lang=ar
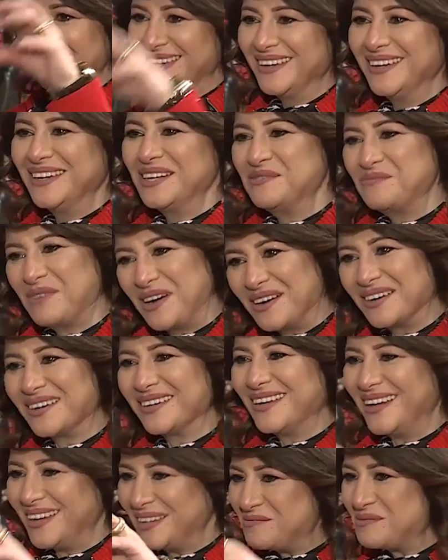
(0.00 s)
طبعا
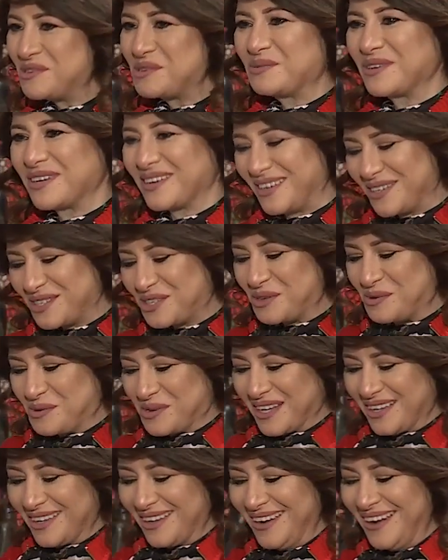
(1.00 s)
هي يعني كلمه
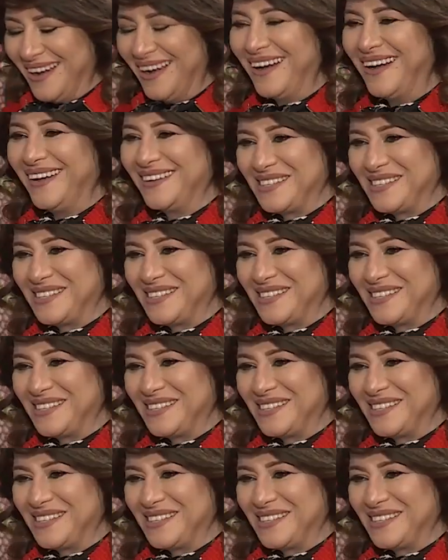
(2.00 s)
فابتزما